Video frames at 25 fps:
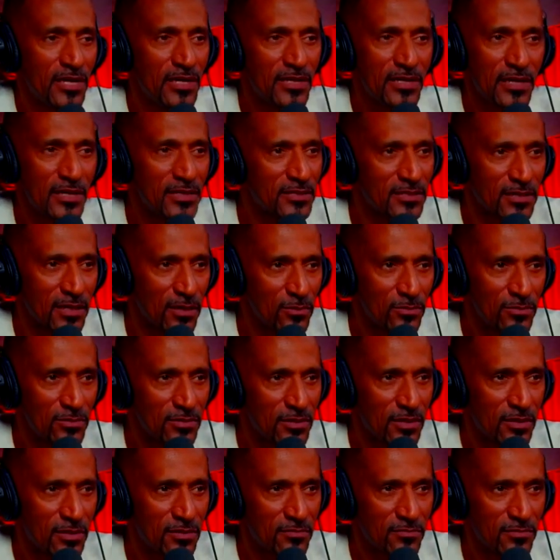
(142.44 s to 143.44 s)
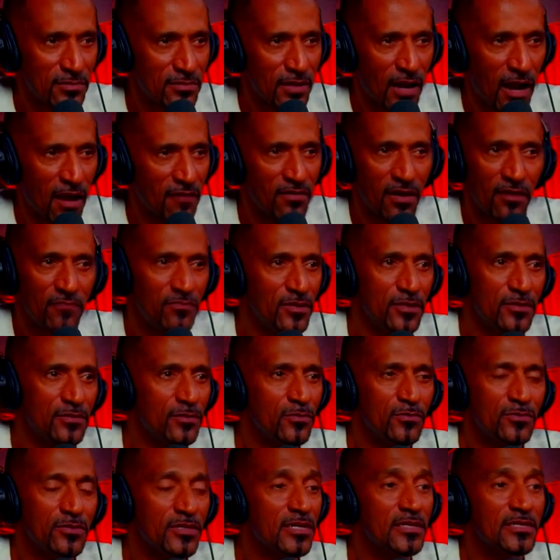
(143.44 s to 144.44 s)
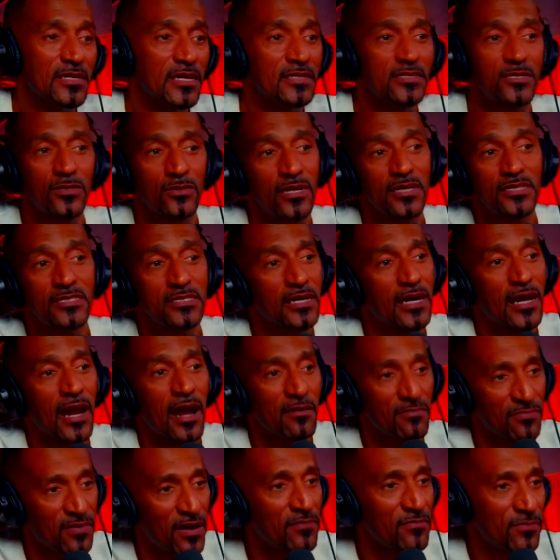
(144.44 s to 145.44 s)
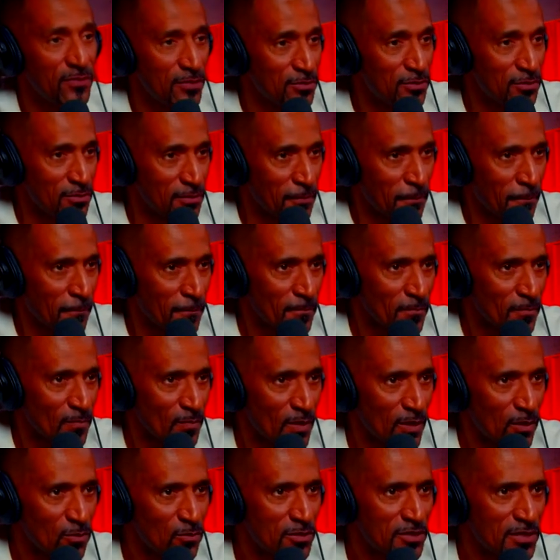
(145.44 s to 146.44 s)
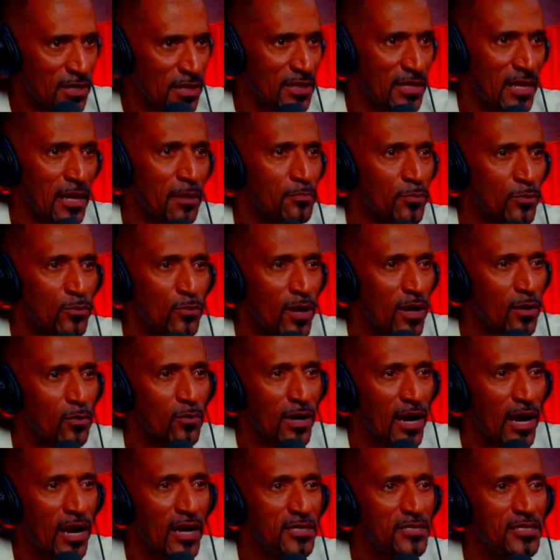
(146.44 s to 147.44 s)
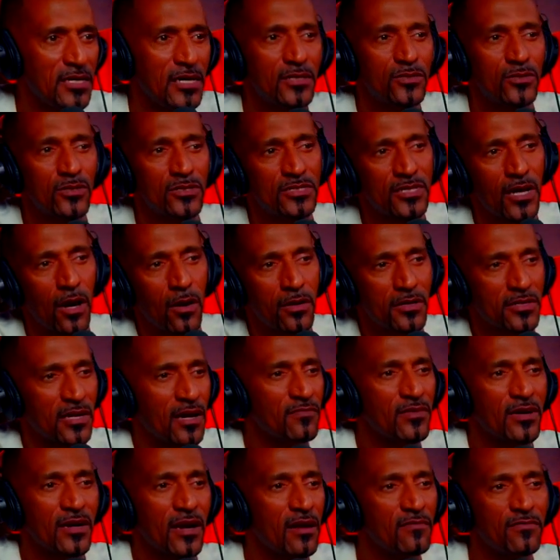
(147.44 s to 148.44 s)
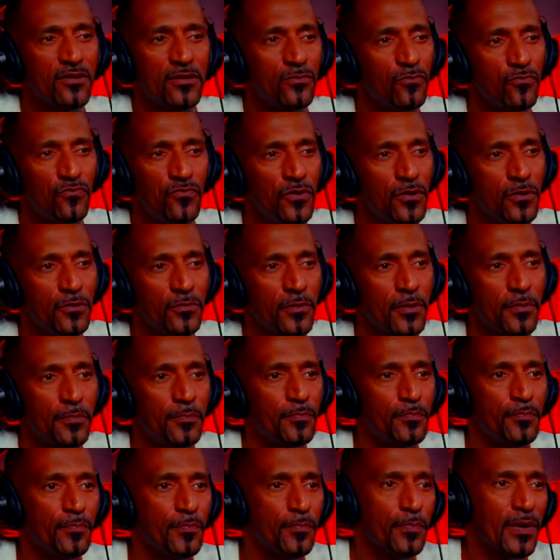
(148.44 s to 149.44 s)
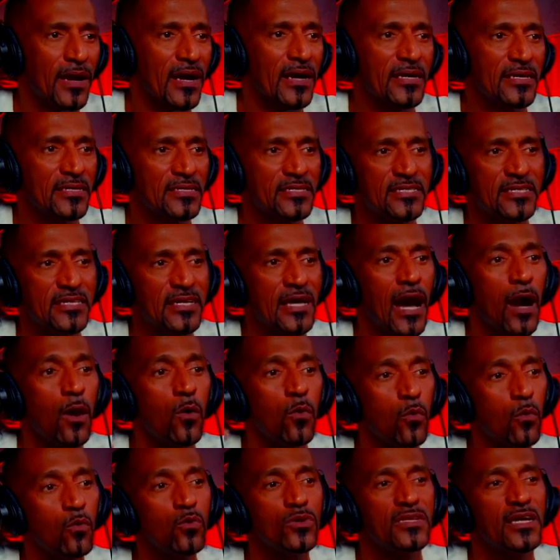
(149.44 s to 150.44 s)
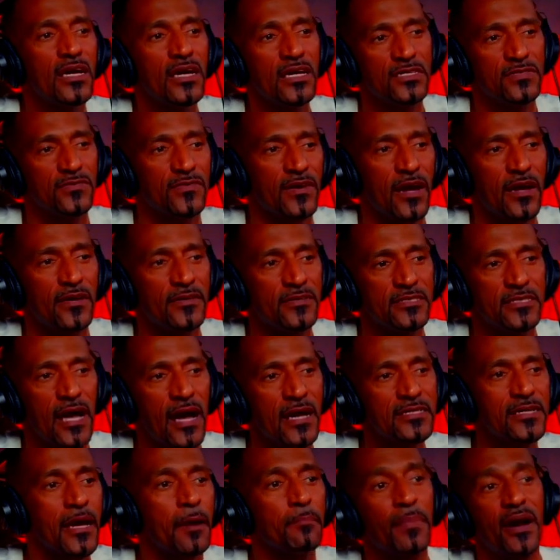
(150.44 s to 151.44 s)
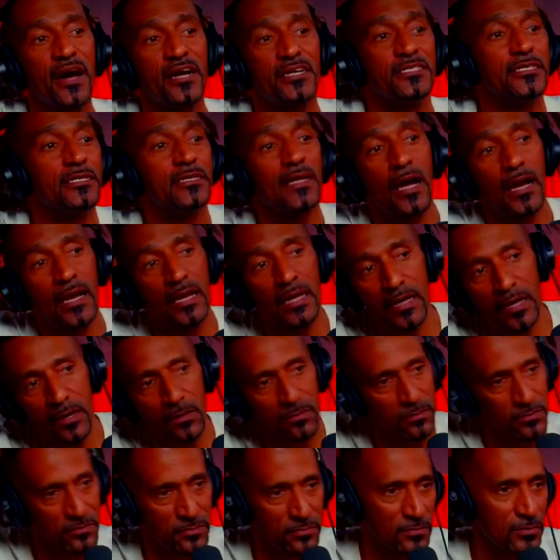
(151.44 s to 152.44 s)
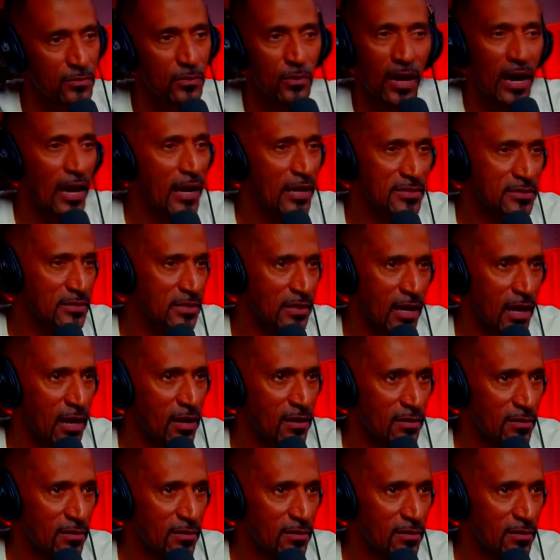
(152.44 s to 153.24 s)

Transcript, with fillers: intenção de gravar vídeo, não tinha intenção nem de gravar vídeo. Eu não tinha tempo, eu não era um cara de rede social que estava gravando vídeo para que se algum deles viralizasse, a partir dali eu não era esse cara. Você não